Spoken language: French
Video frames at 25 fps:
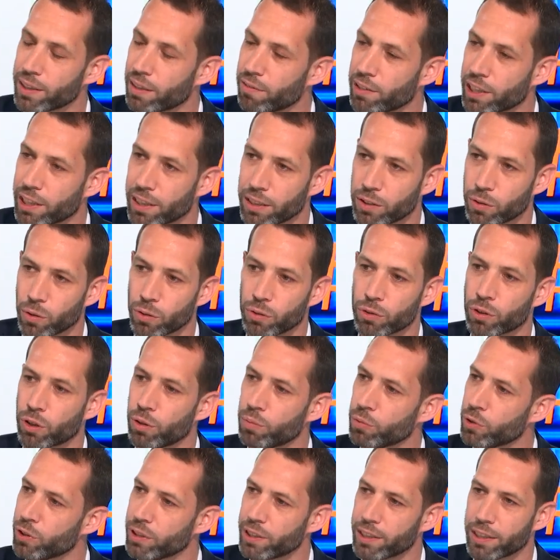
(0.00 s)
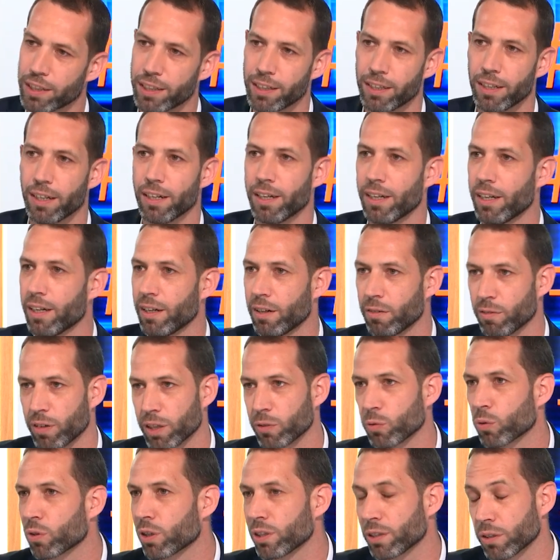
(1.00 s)
les uns avec les autres, communiquer.
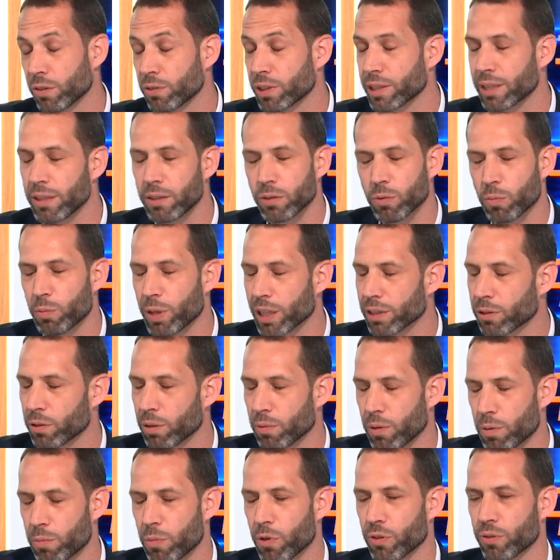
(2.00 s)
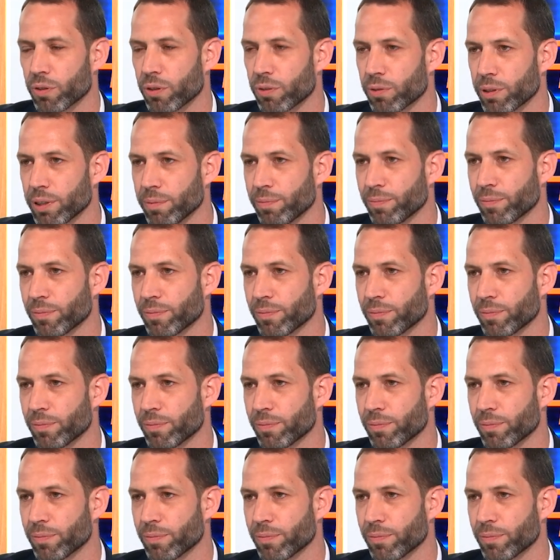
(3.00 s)
donc les soft skills sont particulièrement importants.